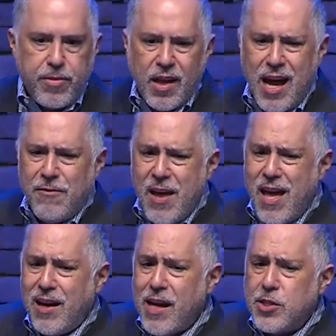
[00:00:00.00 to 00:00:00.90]
al
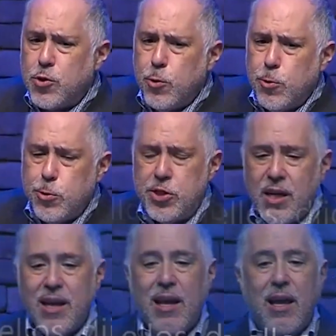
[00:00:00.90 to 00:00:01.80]
ver Jesús
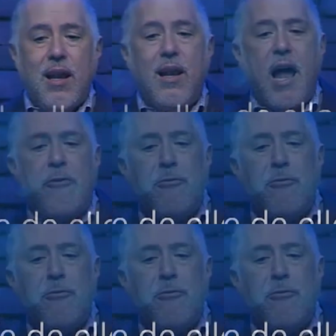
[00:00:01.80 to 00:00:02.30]
la